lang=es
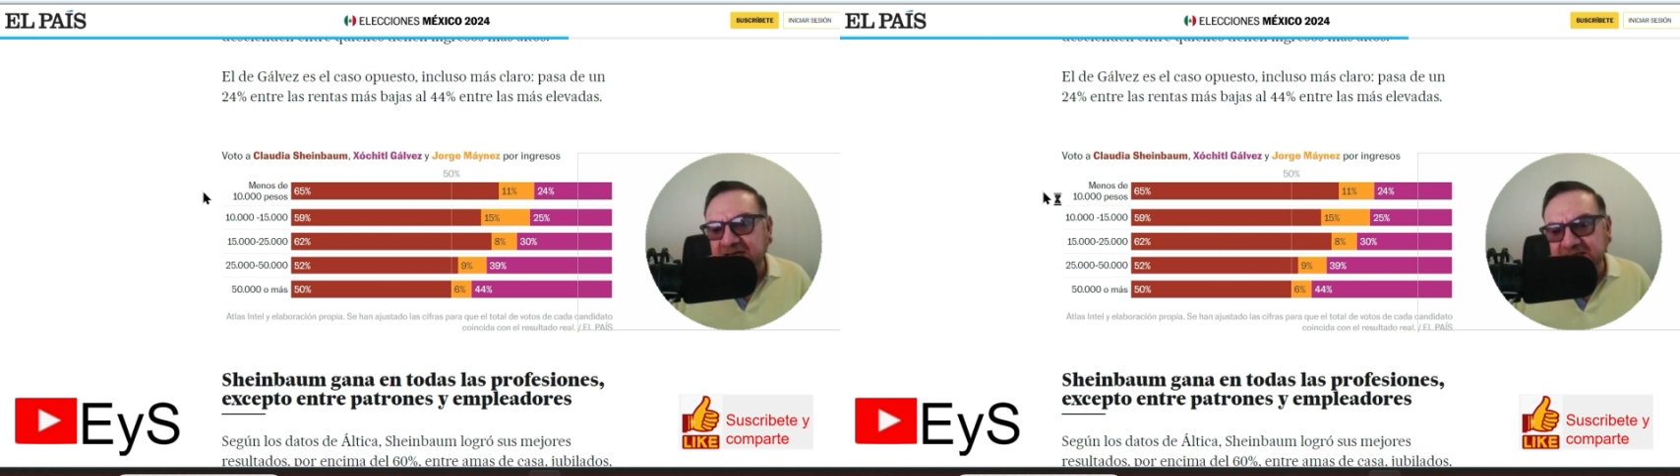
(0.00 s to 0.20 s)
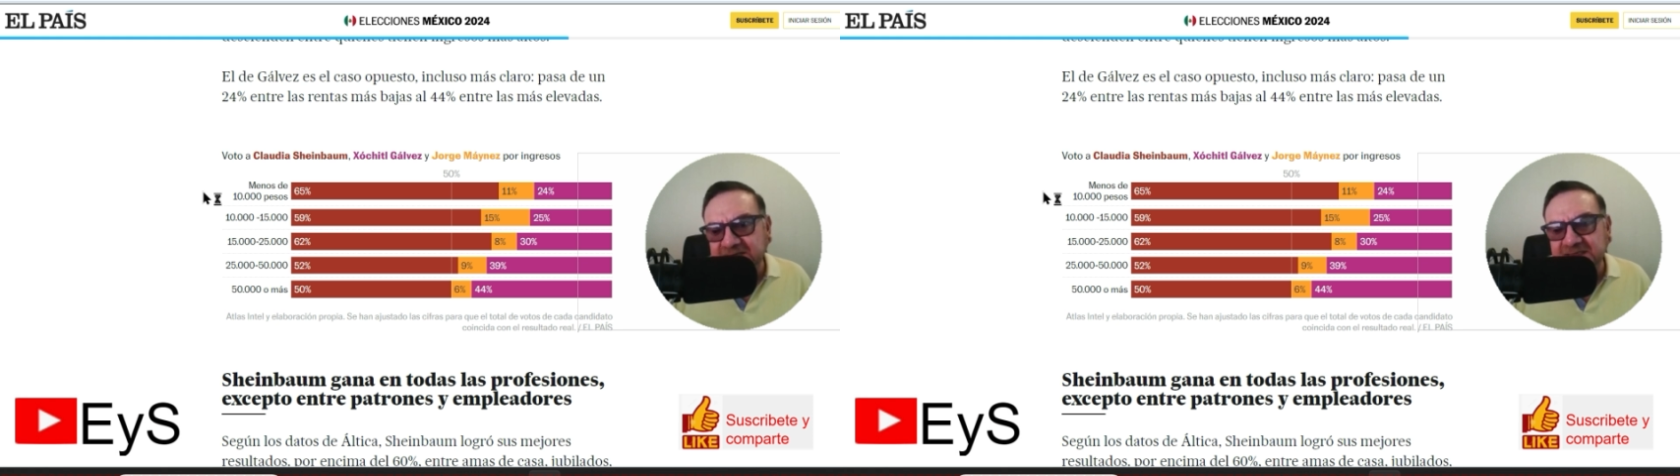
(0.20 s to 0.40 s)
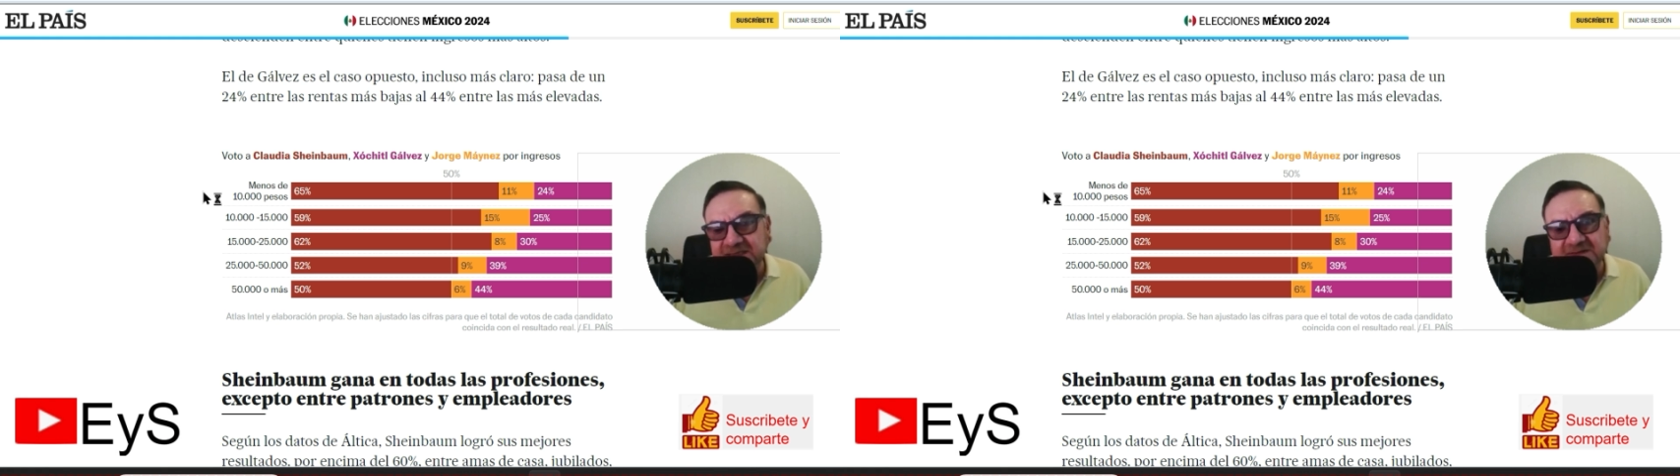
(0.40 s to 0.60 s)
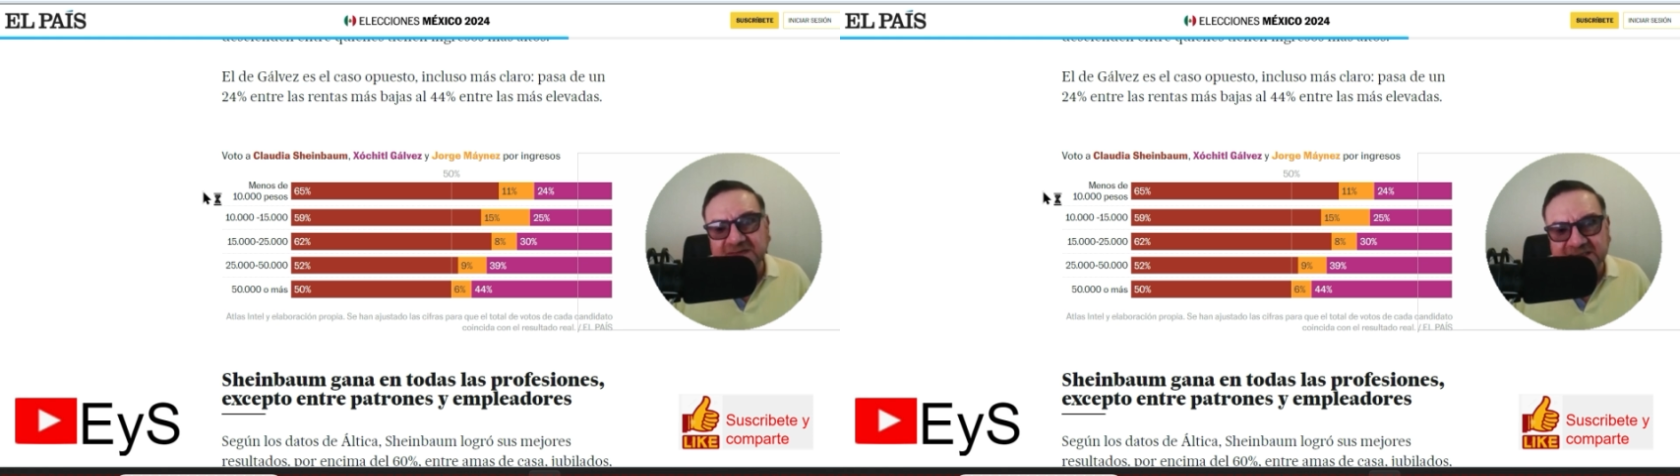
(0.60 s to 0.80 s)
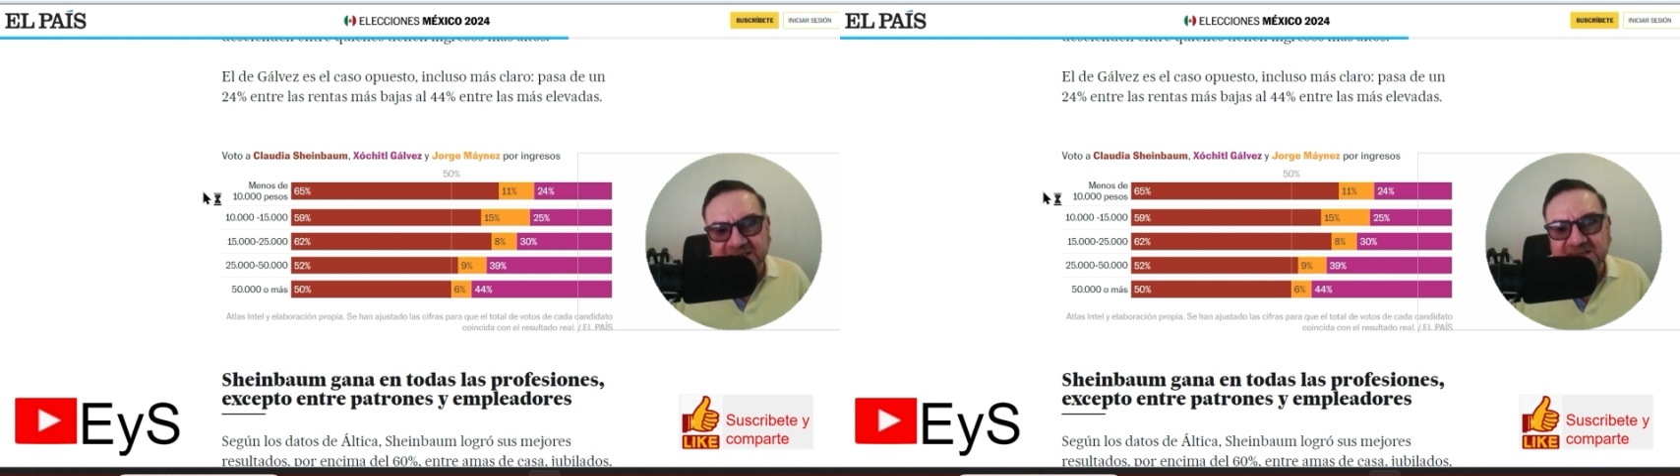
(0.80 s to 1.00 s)
ha sido
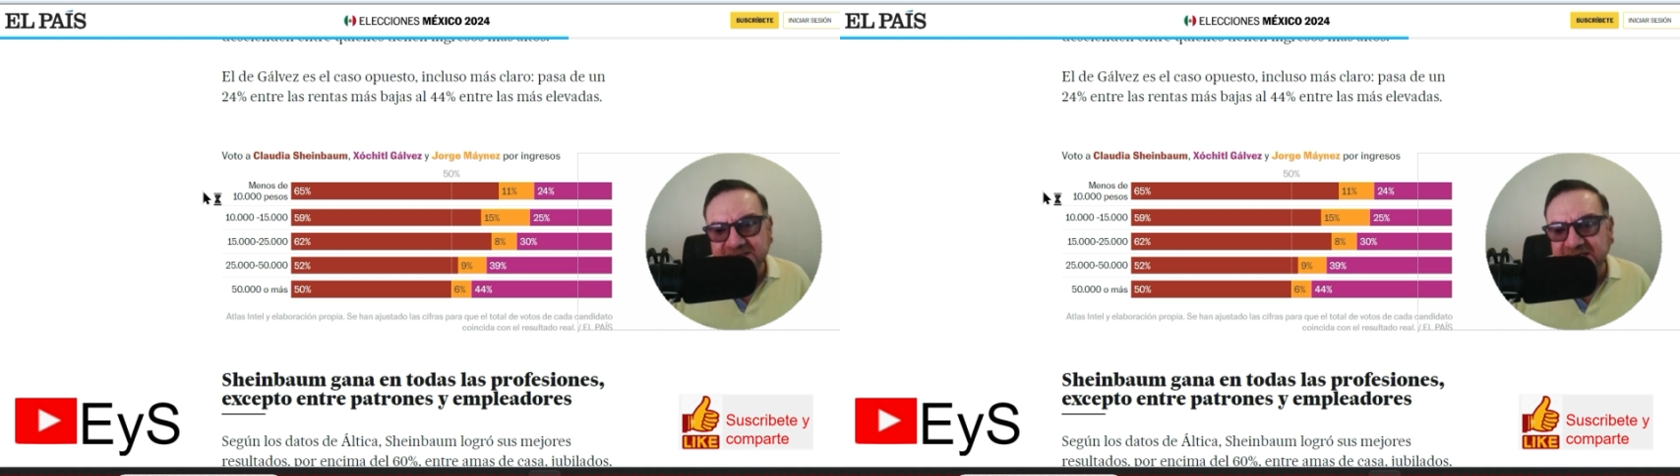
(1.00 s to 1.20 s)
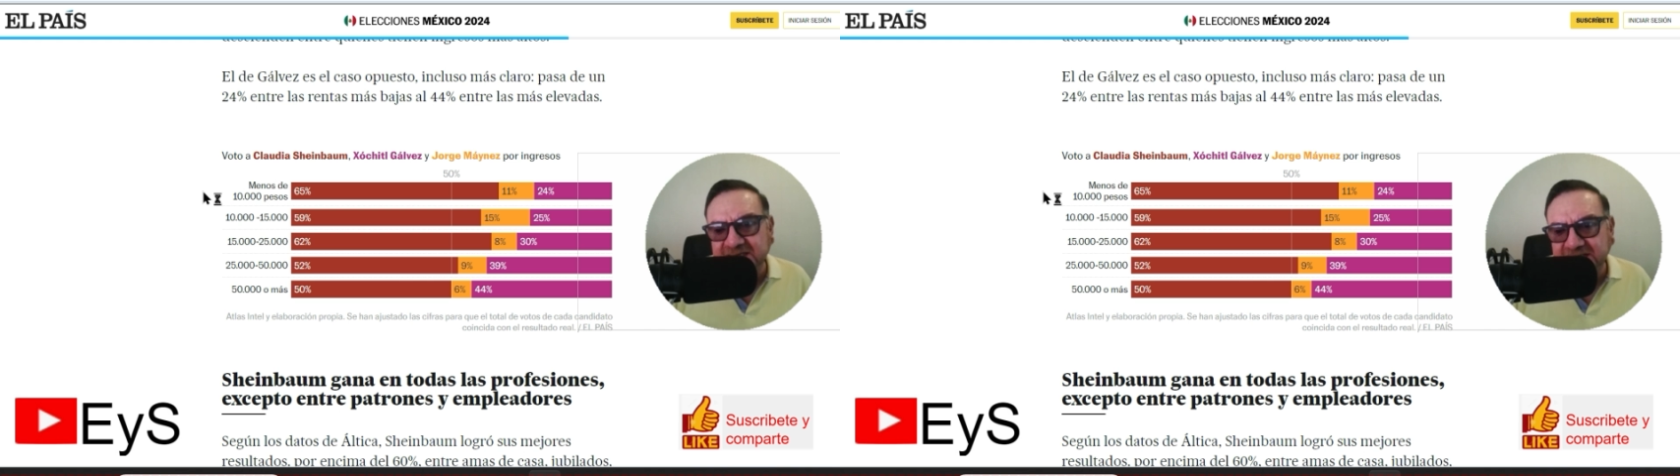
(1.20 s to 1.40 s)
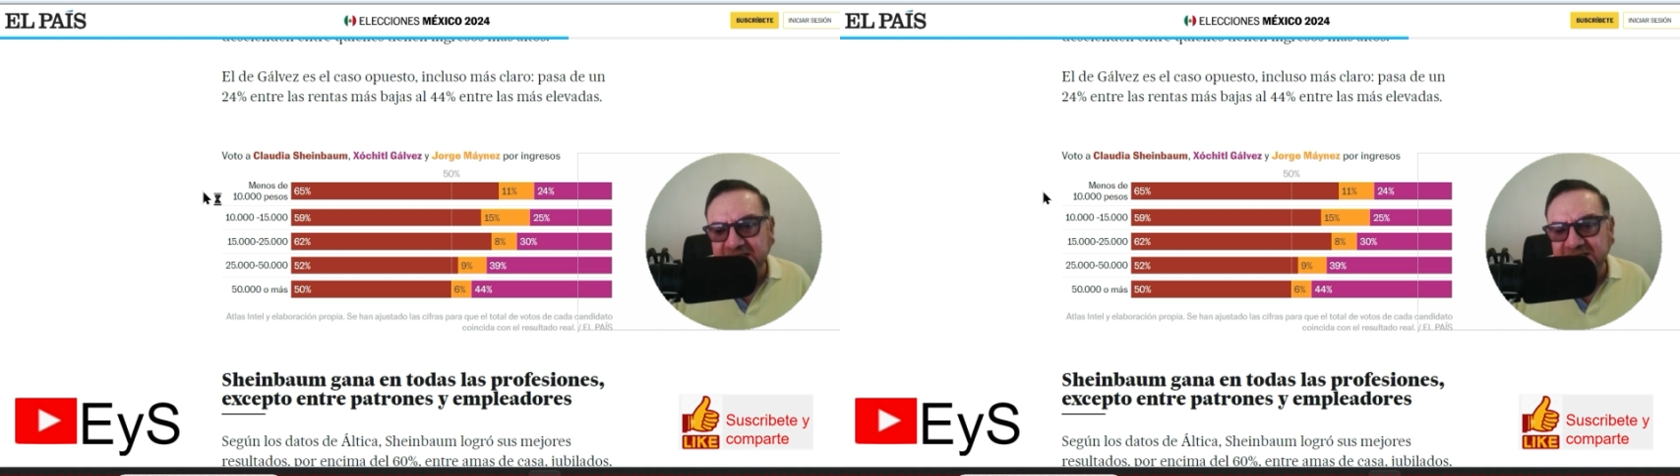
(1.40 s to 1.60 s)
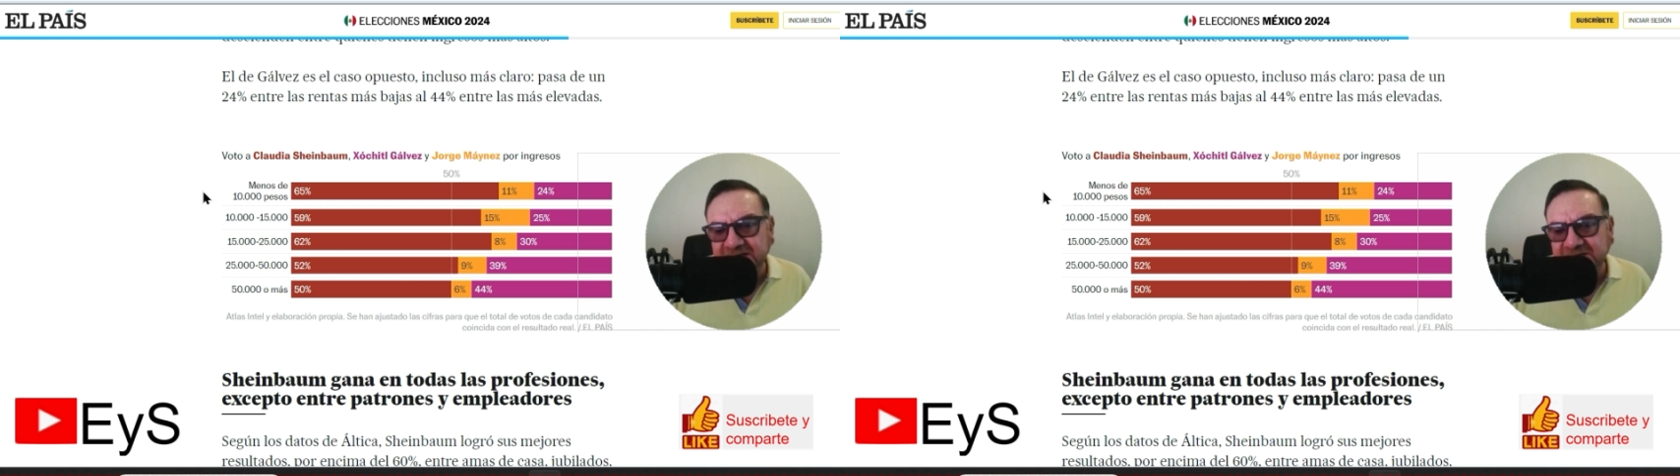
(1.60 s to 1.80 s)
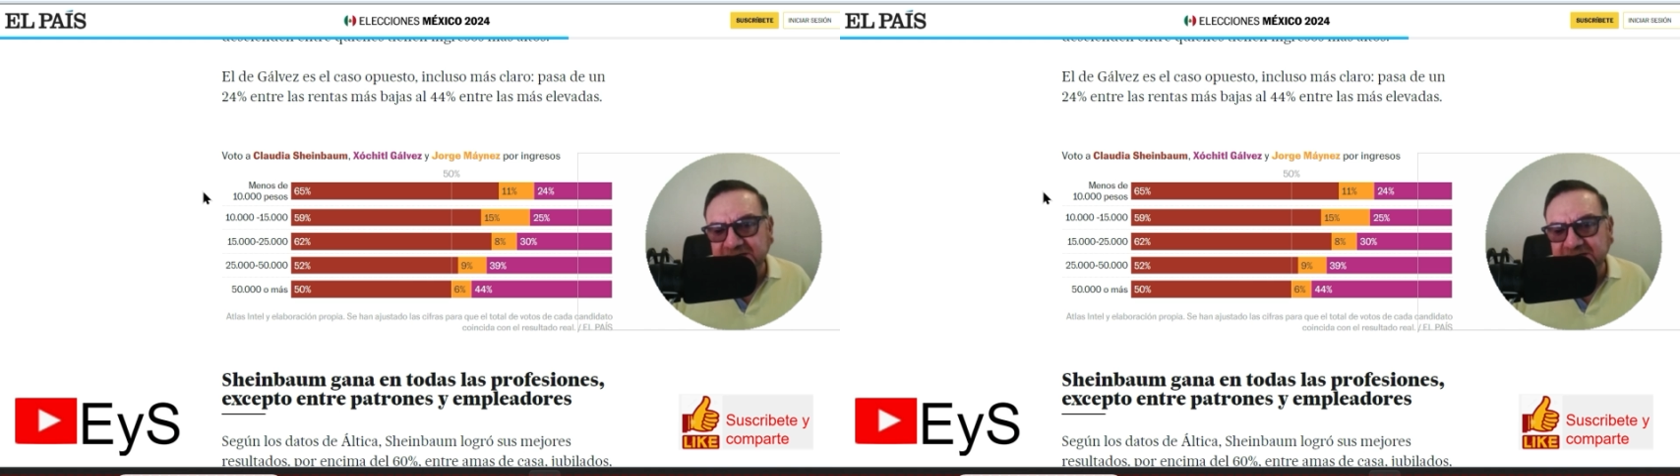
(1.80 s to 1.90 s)
en este sexenio.